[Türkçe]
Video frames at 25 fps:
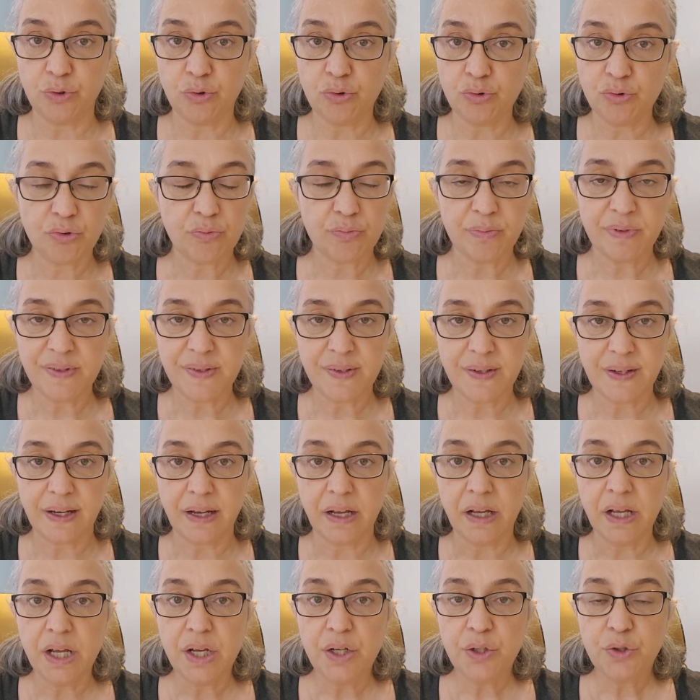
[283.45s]
Çocuk
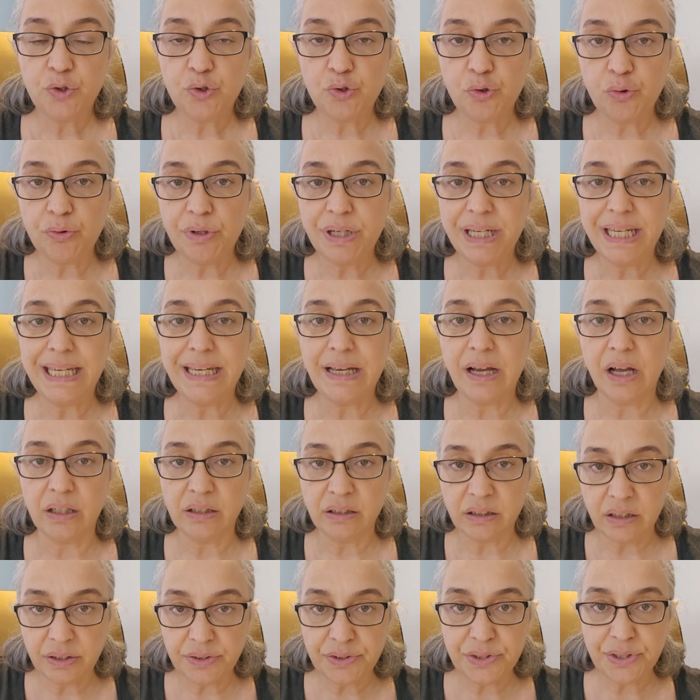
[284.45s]
mesela çok iyi
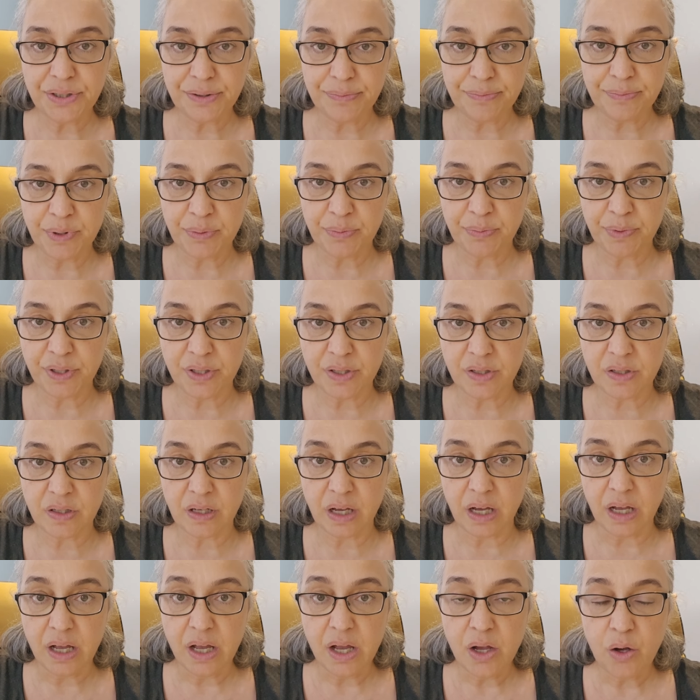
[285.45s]

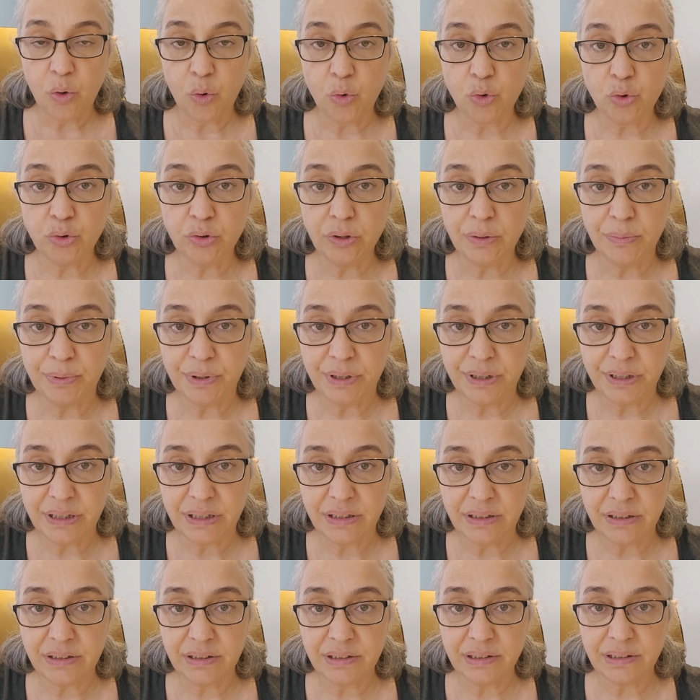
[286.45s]
anlatılmamışsa okula
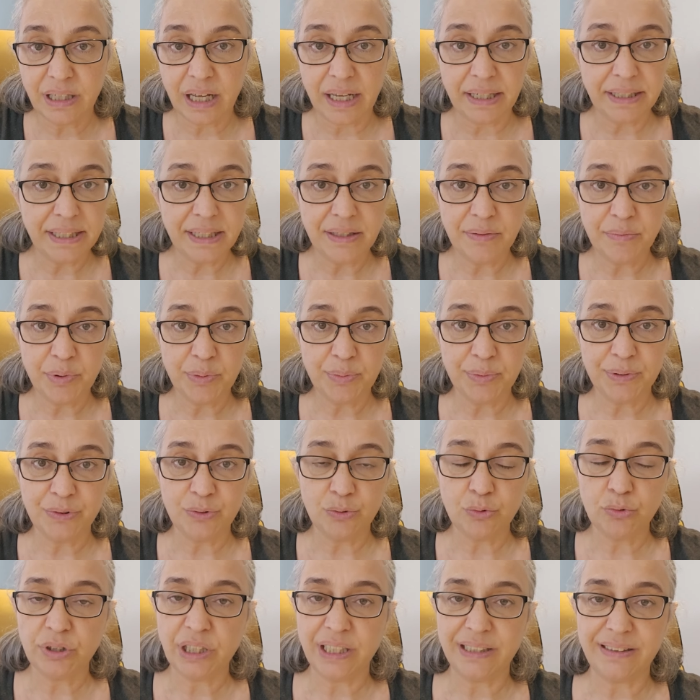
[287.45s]
bırakıldığında annen
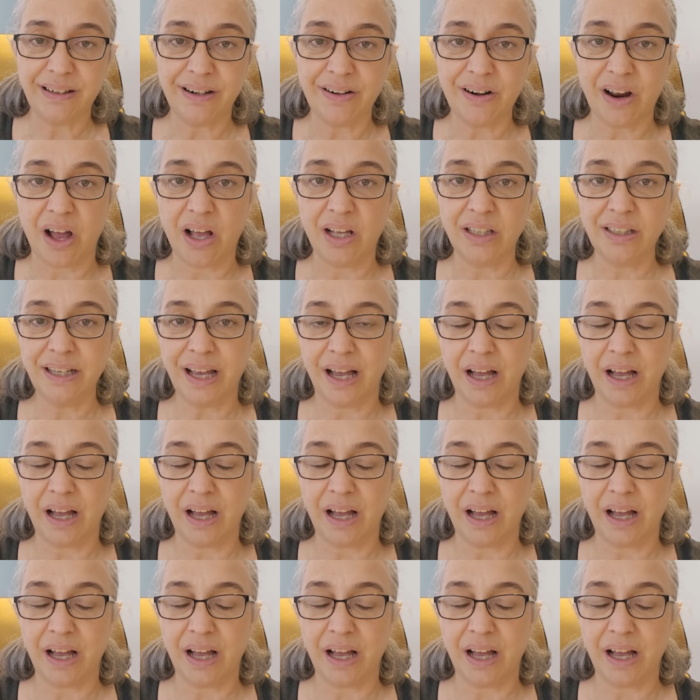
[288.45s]
babanın tekrar al,